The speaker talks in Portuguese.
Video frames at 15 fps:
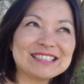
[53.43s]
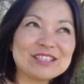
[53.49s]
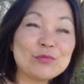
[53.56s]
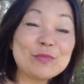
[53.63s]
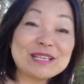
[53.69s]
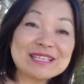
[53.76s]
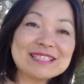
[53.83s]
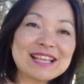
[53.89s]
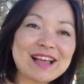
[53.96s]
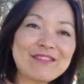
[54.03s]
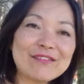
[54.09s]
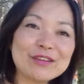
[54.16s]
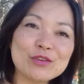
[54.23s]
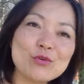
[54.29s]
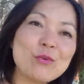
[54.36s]
Eu
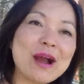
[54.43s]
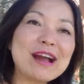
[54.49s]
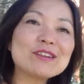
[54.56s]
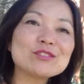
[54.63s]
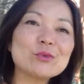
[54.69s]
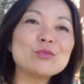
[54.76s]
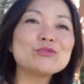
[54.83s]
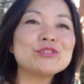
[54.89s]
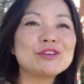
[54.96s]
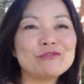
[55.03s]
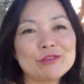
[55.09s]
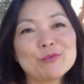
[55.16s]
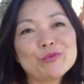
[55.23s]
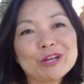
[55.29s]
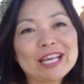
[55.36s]
pensava que o ar só podia
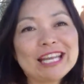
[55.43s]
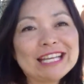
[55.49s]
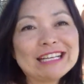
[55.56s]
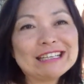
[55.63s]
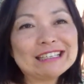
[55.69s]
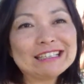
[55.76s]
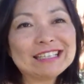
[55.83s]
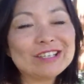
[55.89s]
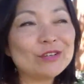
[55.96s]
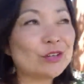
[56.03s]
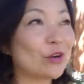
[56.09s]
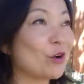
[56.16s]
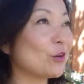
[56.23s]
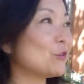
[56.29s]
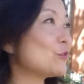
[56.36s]
vir por aquele caninho, e
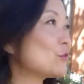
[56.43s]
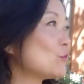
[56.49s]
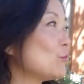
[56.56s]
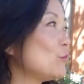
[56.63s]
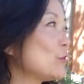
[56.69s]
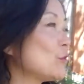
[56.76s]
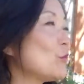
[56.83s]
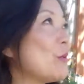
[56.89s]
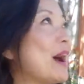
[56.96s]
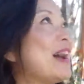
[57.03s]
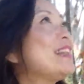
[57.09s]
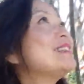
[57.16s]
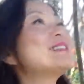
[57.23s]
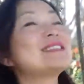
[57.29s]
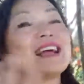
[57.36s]
agora eu descubro que o
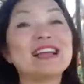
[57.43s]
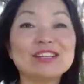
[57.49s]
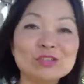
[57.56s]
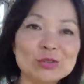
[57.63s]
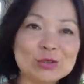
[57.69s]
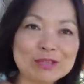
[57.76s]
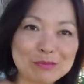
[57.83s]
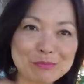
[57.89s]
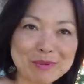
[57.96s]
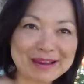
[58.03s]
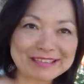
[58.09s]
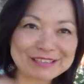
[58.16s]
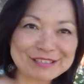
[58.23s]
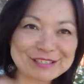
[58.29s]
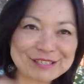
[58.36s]
ar está em toda
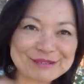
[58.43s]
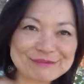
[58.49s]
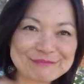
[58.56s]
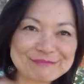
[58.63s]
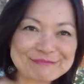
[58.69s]
parte.